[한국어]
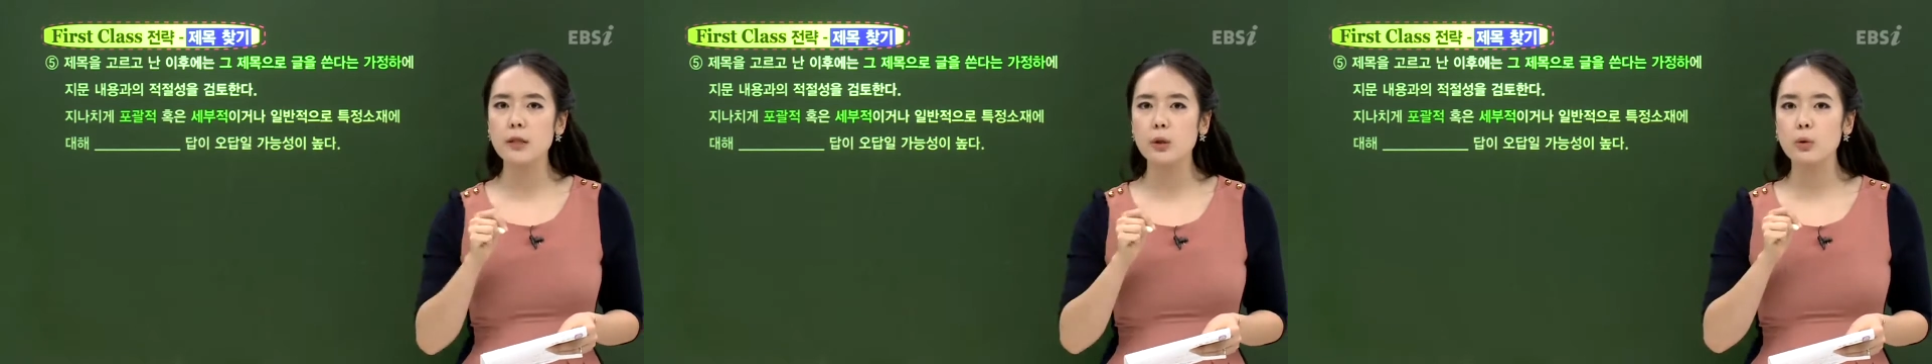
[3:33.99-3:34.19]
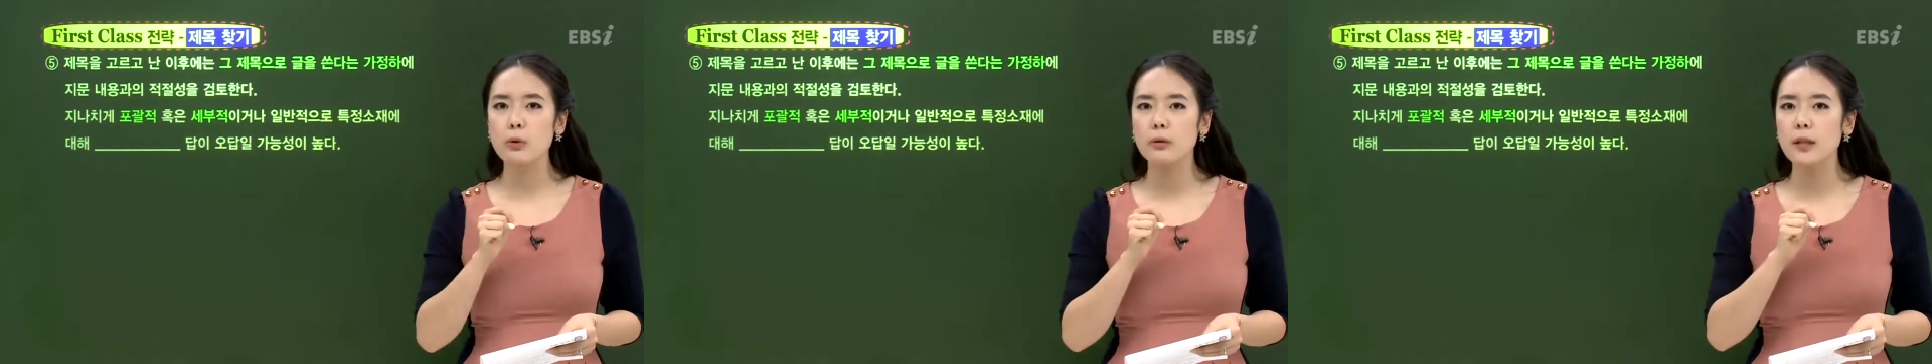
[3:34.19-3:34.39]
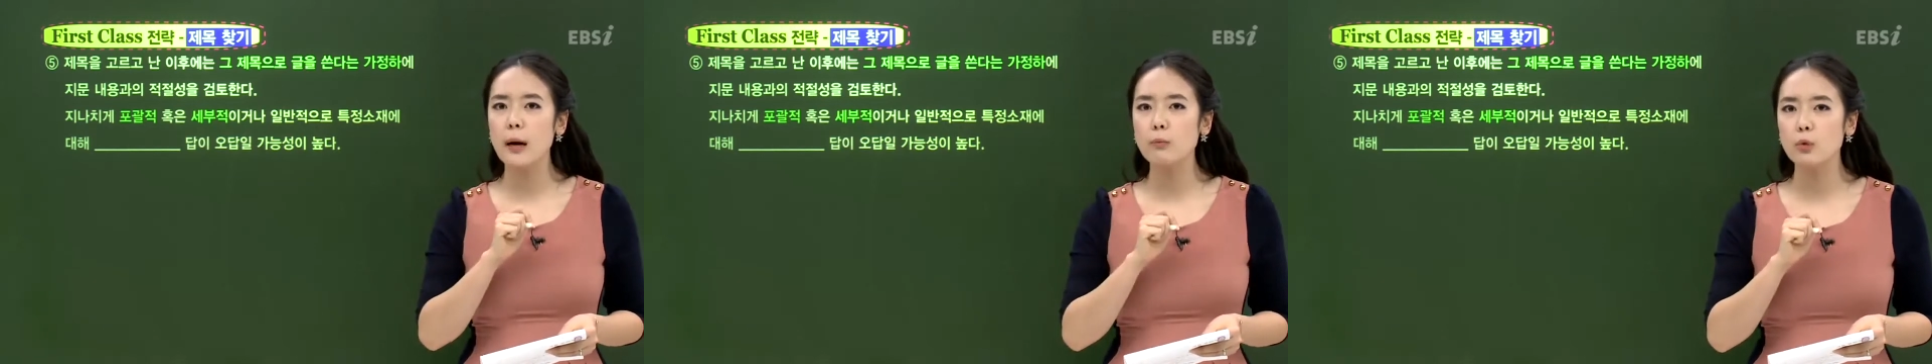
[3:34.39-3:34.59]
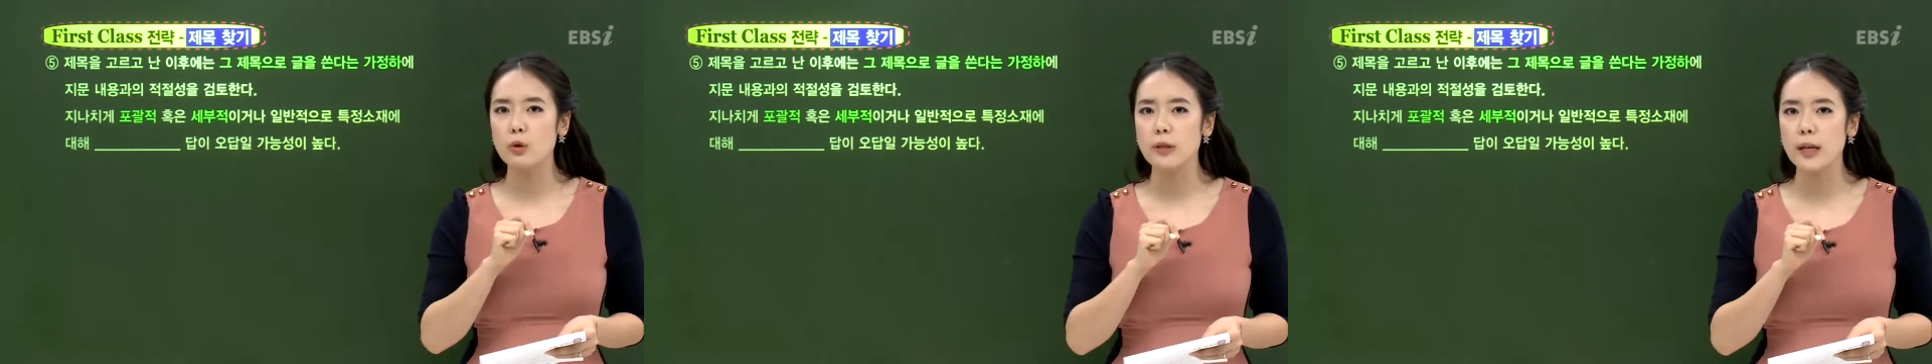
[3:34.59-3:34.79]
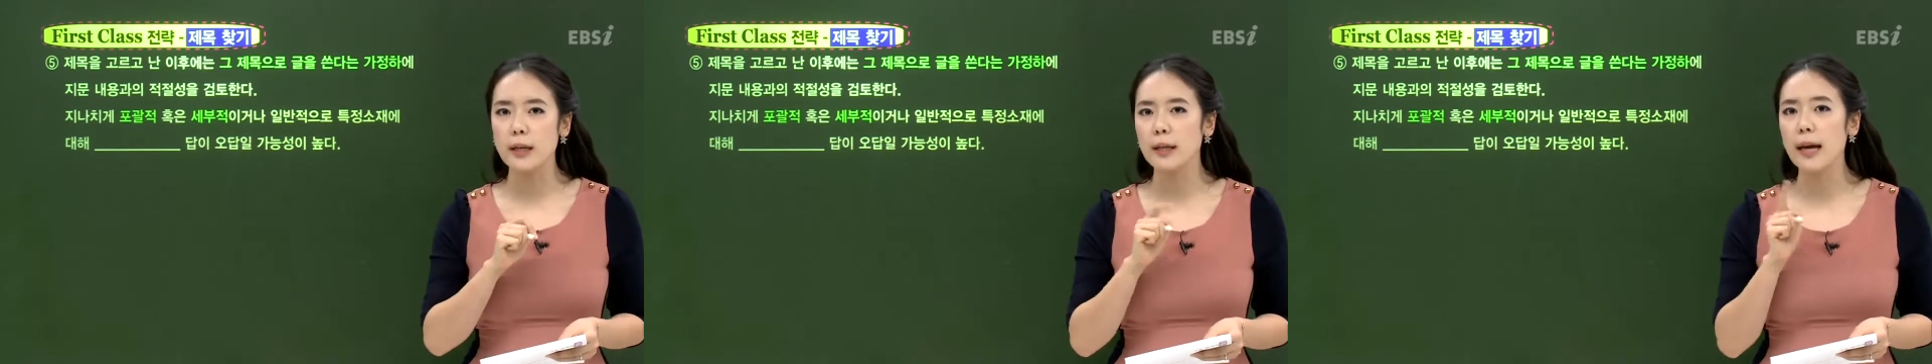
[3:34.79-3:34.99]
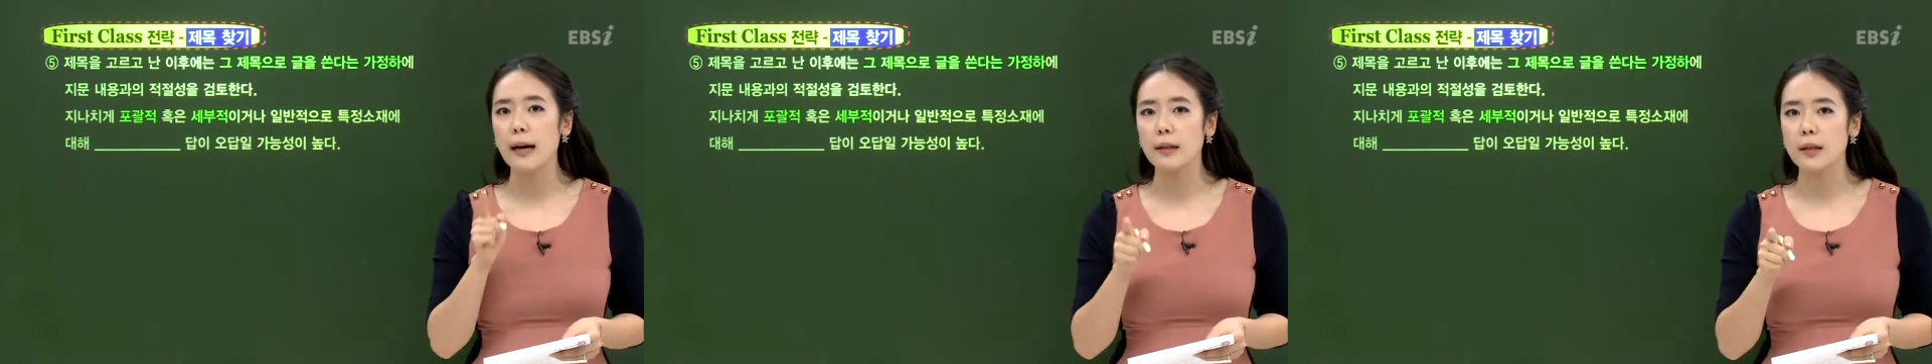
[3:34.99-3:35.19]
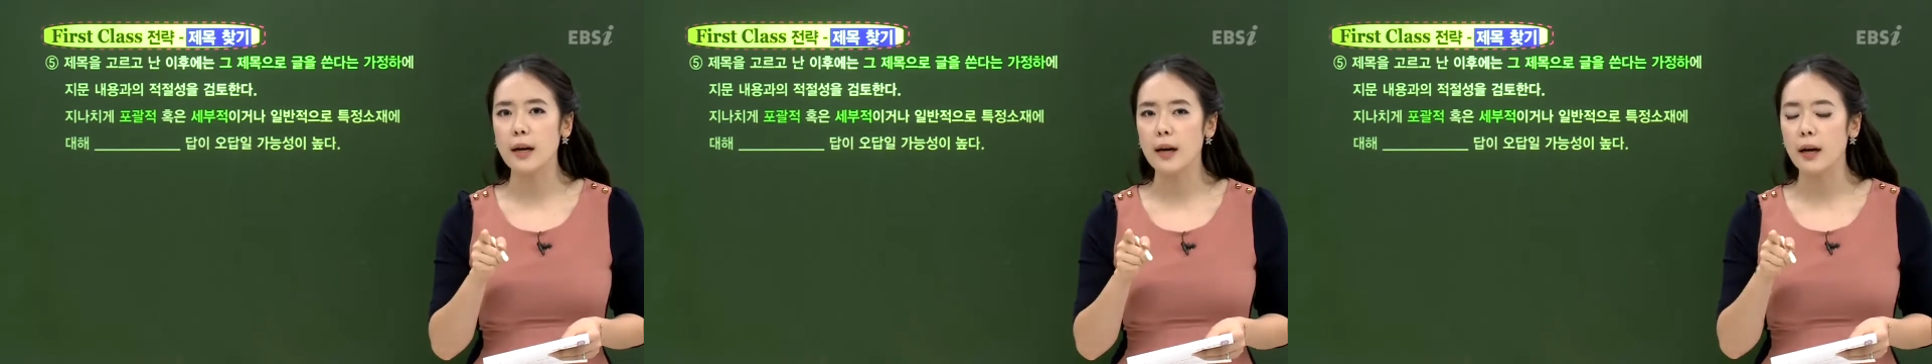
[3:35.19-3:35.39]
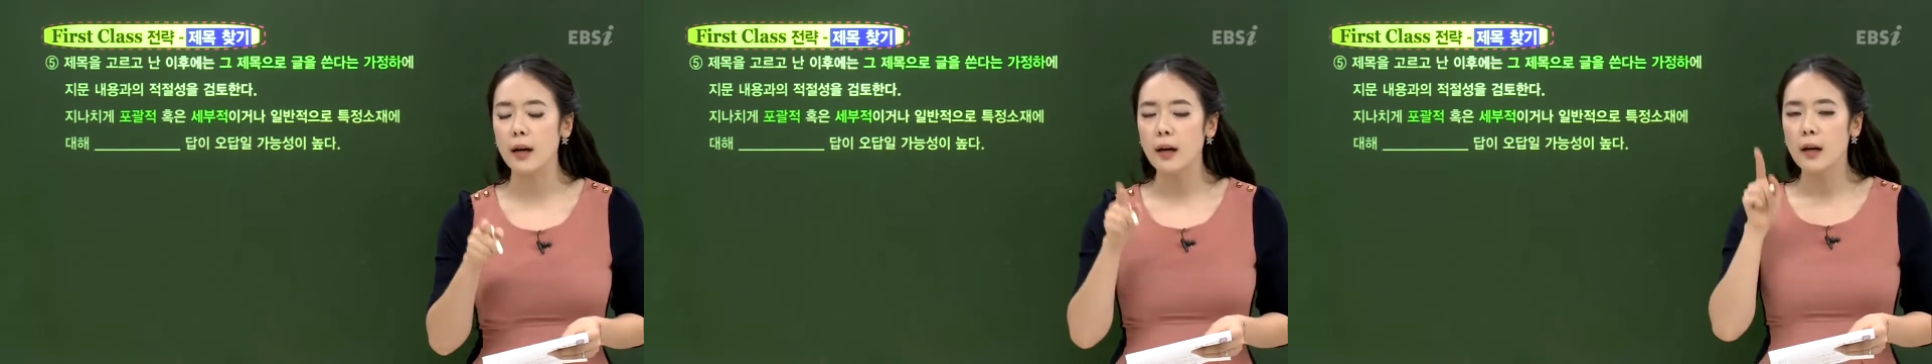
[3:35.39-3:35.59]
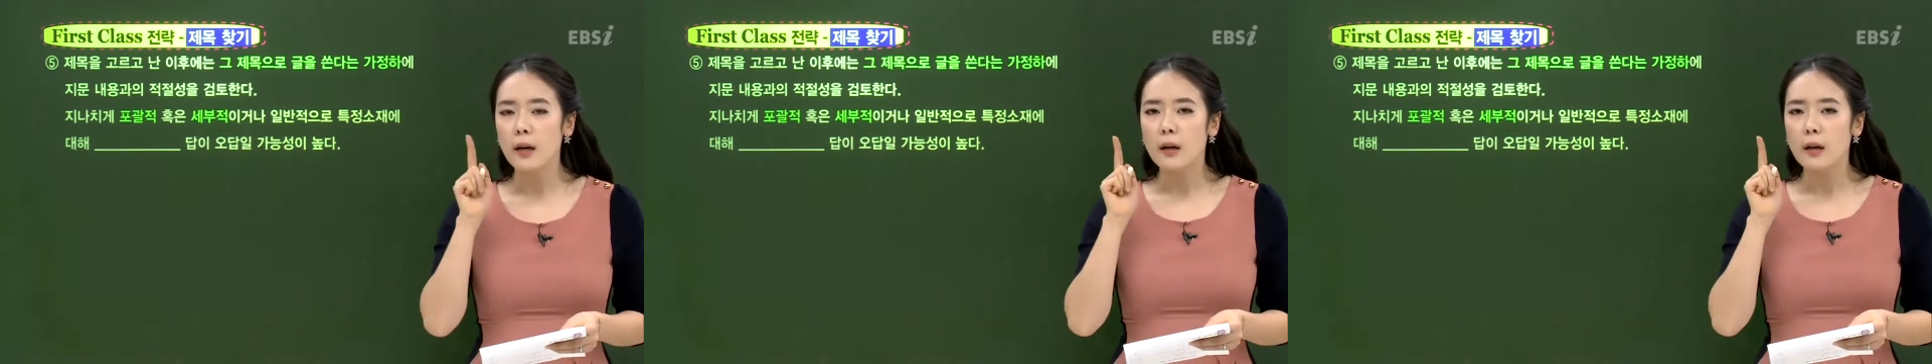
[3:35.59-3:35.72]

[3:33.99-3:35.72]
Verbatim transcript: 치고 그 다음 문제 이게 아니라